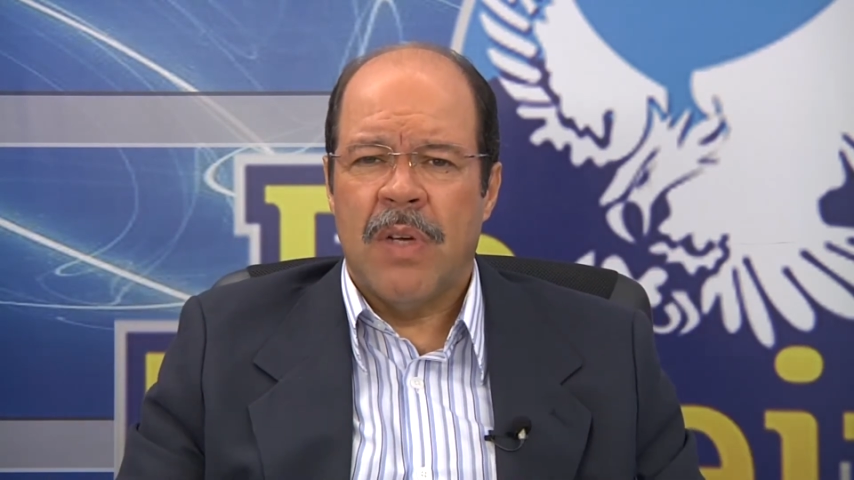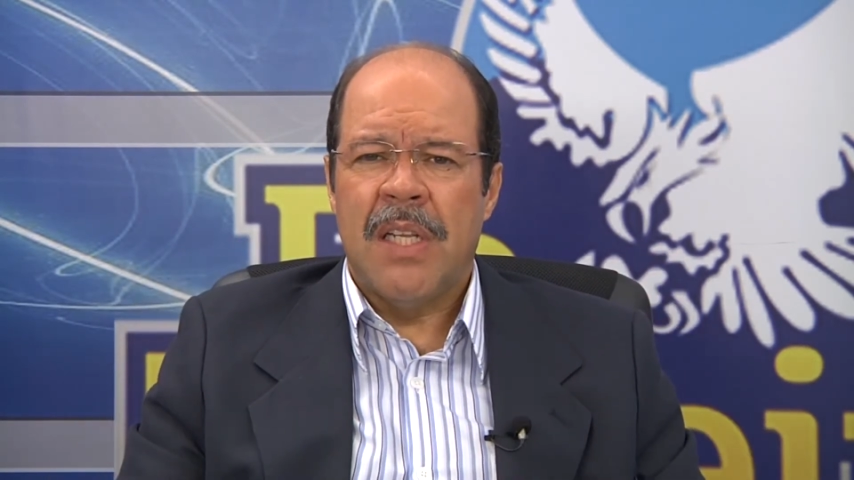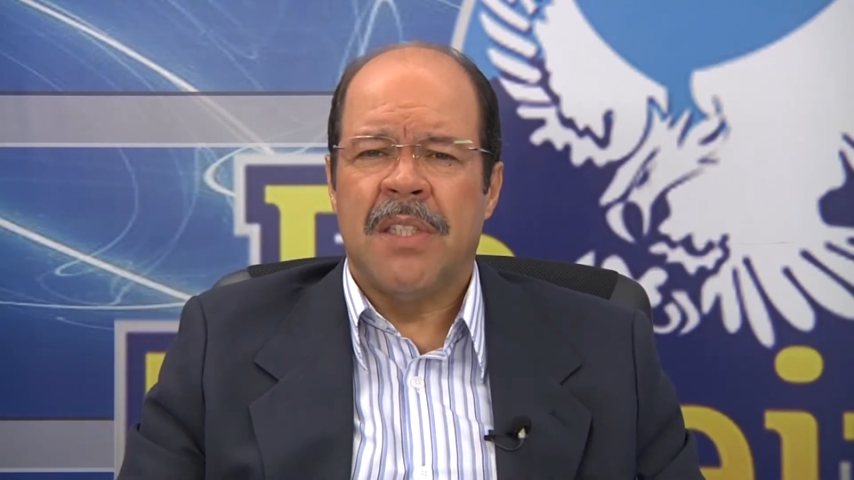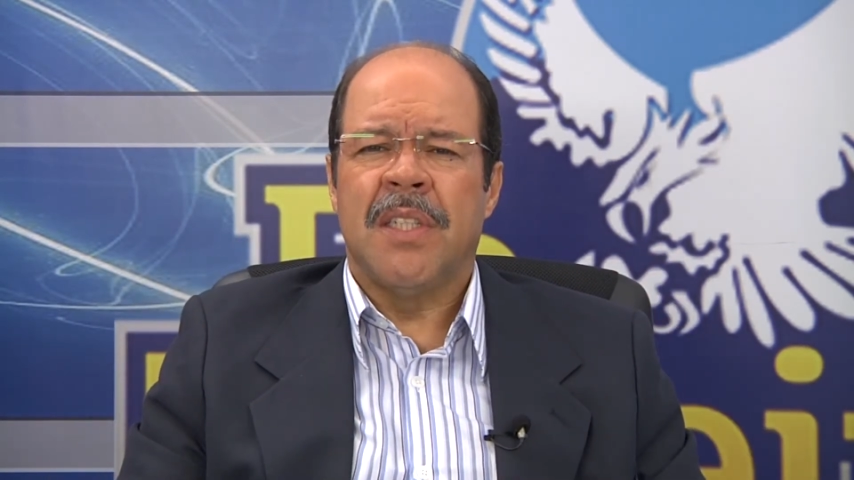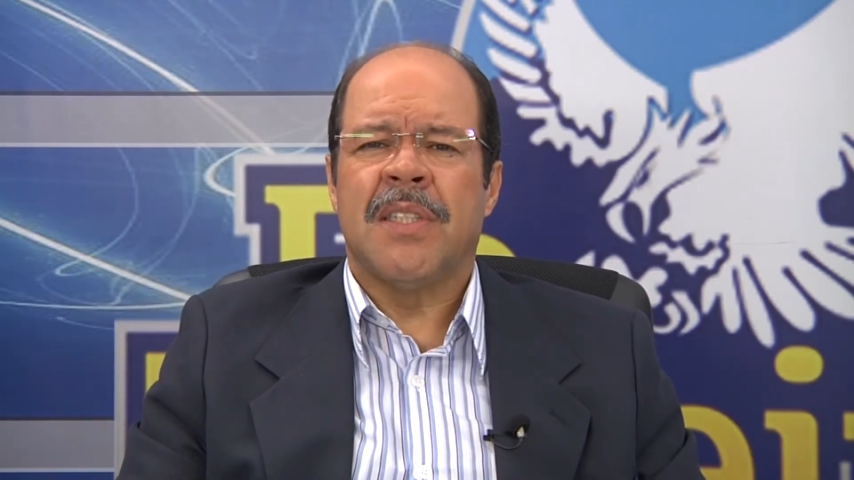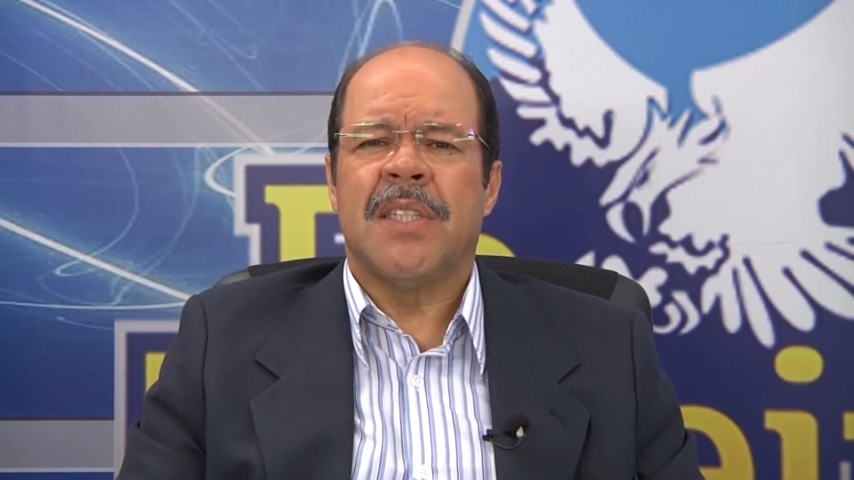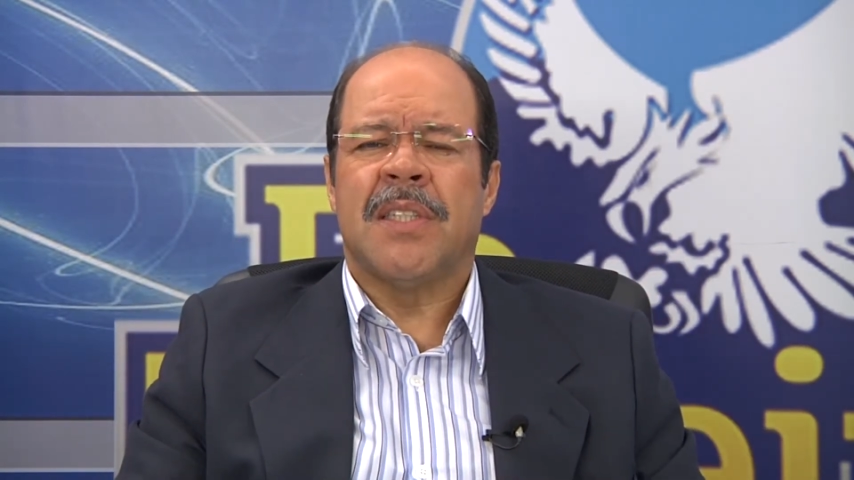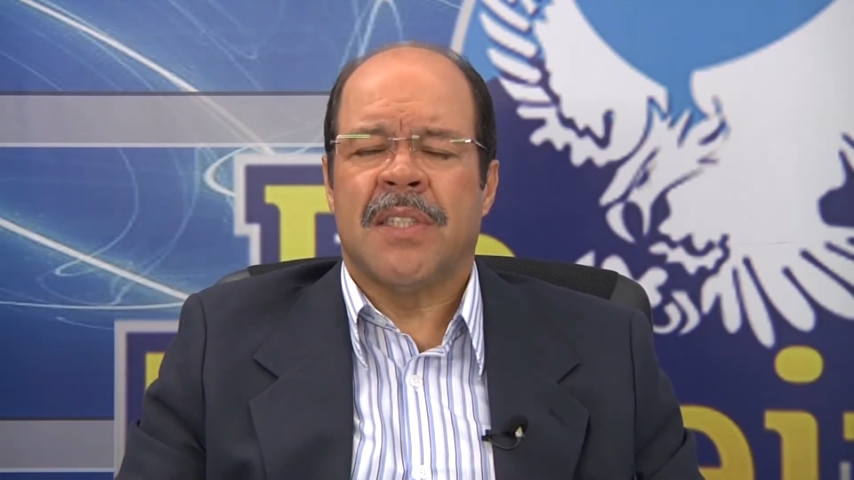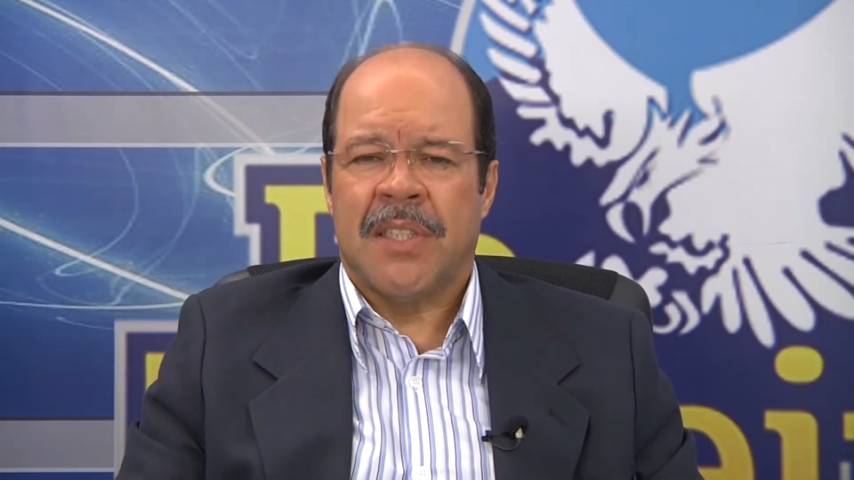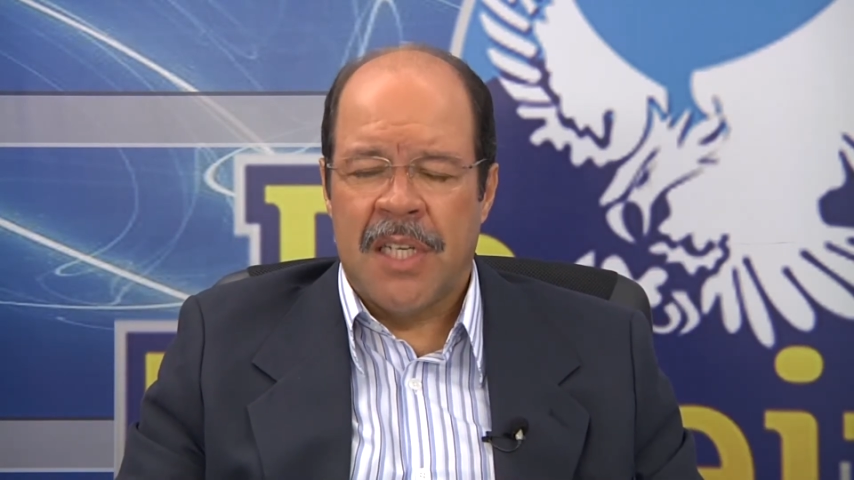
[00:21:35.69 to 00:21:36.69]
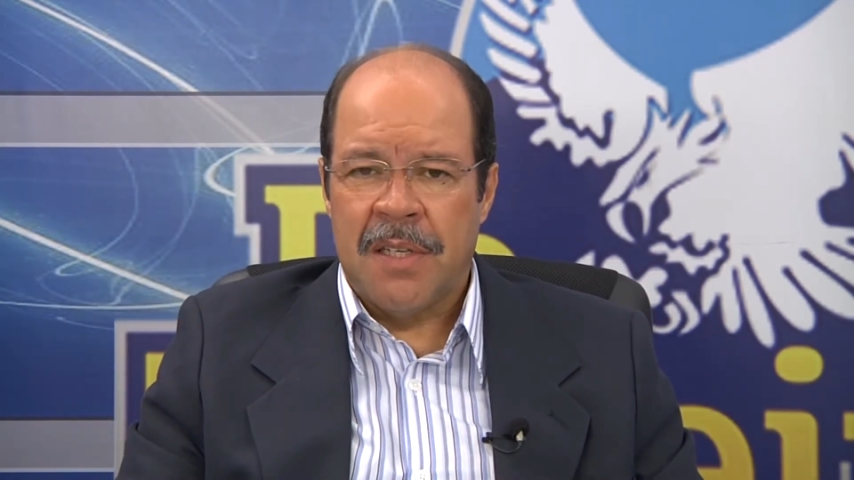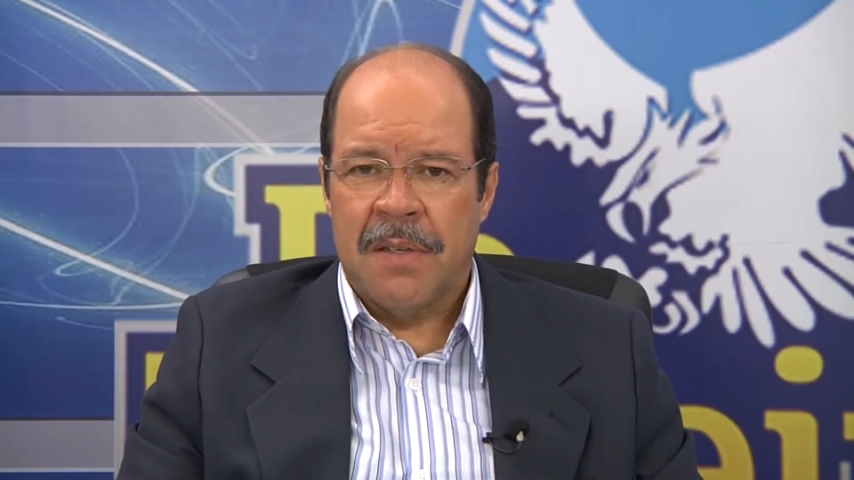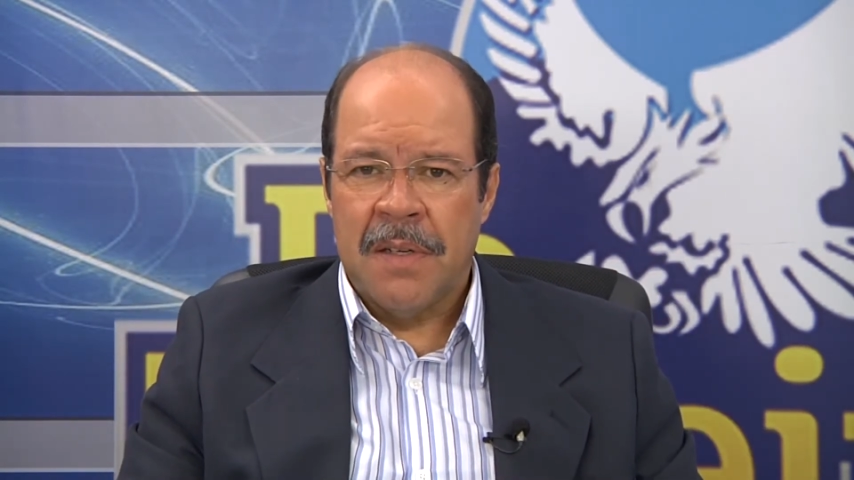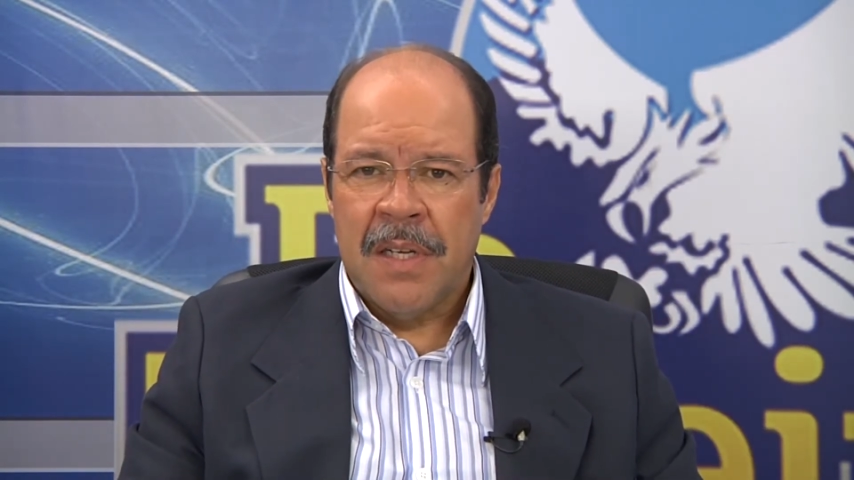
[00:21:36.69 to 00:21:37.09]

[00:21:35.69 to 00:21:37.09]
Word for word: Ele disse: Sim.